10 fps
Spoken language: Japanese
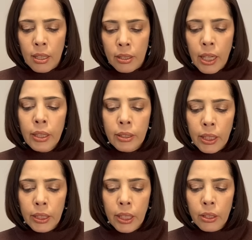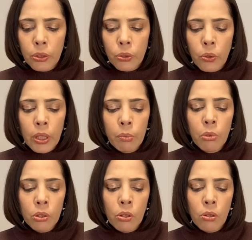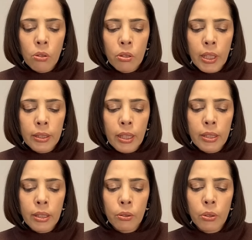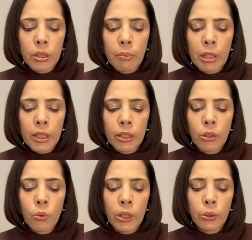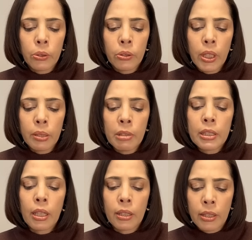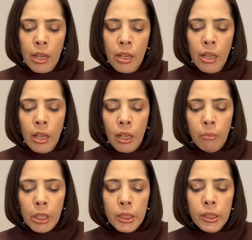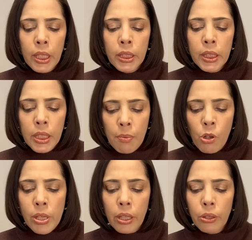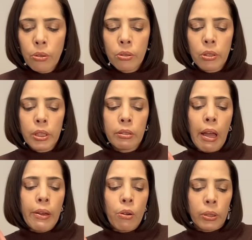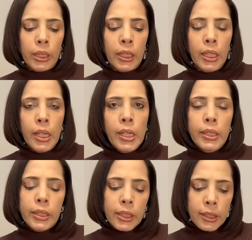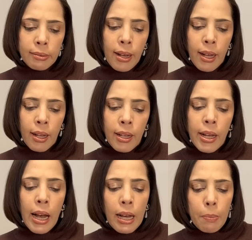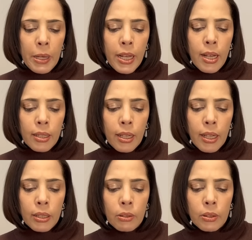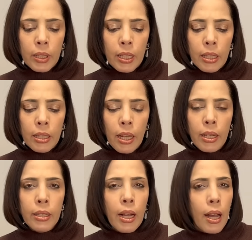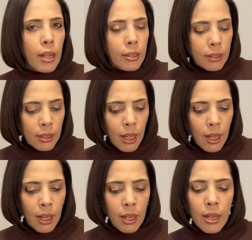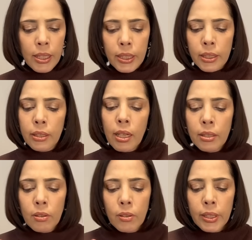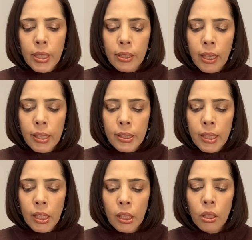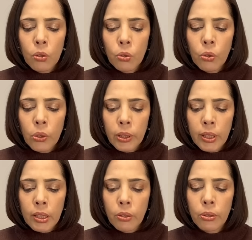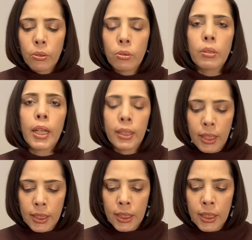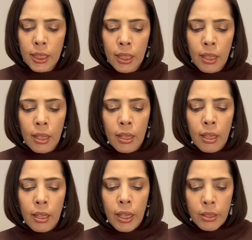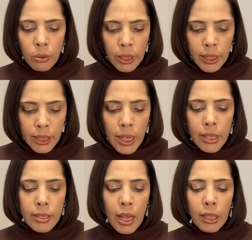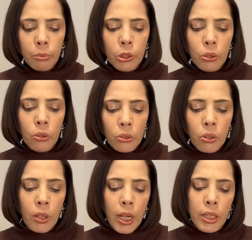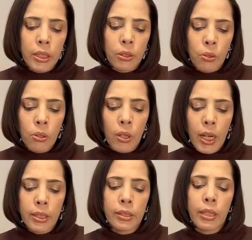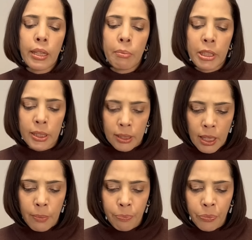だいたいひゃくちょうえんものコロナ対策をしてまだ日本は余裕がありますからね。まあ、いずれにしても先ほど言ったように、実は安倍派からの提言があって岸田総理が減税に動いたということなんです。それで財務省のはしごを外されました。